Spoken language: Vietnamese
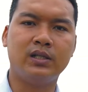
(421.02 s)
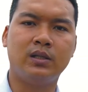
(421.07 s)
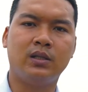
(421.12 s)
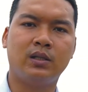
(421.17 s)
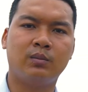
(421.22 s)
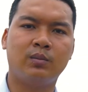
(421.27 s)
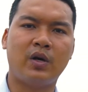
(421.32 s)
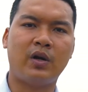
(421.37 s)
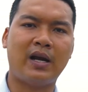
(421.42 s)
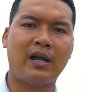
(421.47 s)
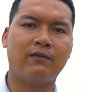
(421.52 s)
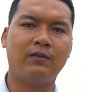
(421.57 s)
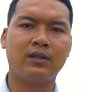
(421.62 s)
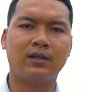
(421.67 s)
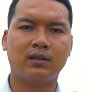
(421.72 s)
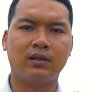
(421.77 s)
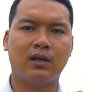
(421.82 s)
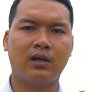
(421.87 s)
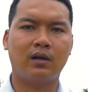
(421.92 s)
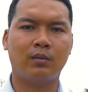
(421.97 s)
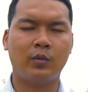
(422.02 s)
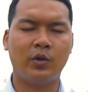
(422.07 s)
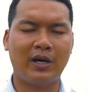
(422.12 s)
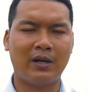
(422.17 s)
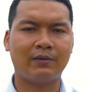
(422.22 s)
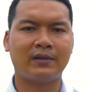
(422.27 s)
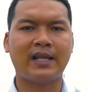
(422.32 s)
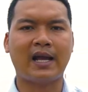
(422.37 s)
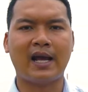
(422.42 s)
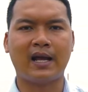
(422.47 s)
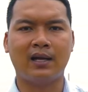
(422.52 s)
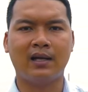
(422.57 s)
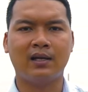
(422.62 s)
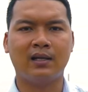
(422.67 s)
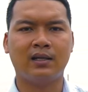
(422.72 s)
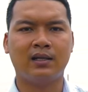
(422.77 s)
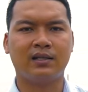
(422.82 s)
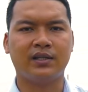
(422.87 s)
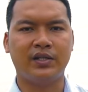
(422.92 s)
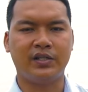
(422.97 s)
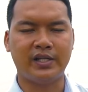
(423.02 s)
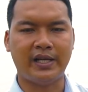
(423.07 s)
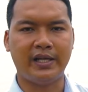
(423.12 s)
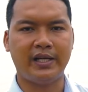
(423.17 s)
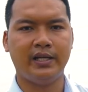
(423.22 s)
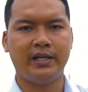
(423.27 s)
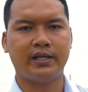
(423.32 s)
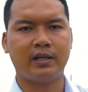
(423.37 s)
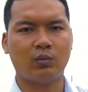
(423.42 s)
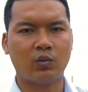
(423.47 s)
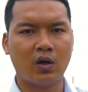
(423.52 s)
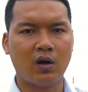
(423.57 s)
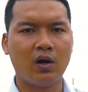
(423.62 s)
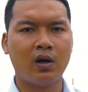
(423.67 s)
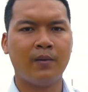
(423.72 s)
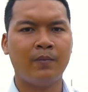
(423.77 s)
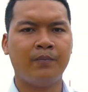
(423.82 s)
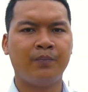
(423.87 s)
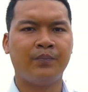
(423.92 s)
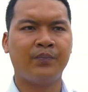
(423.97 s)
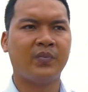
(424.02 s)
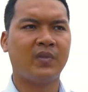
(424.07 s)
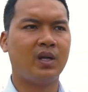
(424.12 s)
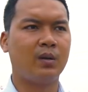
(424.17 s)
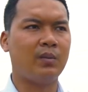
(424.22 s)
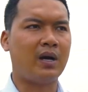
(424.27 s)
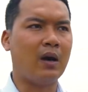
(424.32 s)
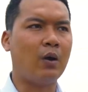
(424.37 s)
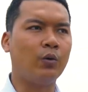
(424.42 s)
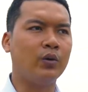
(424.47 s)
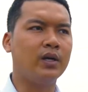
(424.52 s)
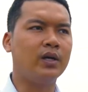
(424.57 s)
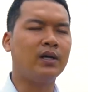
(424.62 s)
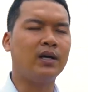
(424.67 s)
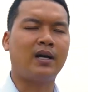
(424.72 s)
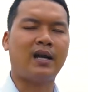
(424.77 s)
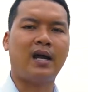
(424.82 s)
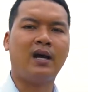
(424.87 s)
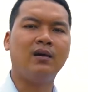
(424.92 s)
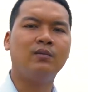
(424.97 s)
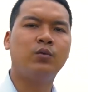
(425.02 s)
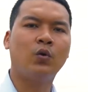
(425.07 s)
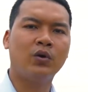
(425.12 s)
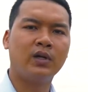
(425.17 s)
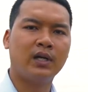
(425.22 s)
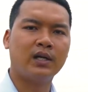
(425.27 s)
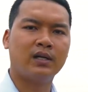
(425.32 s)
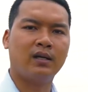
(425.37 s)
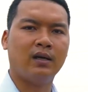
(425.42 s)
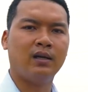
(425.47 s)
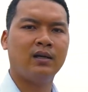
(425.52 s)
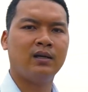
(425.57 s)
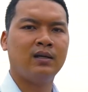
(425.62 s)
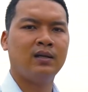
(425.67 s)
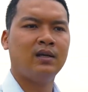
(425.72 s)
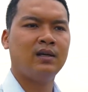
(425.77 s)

cư Bella Vista, Bella Vista thì xây trong đó, nhưng mà hầu như là đã ở full hết rồi.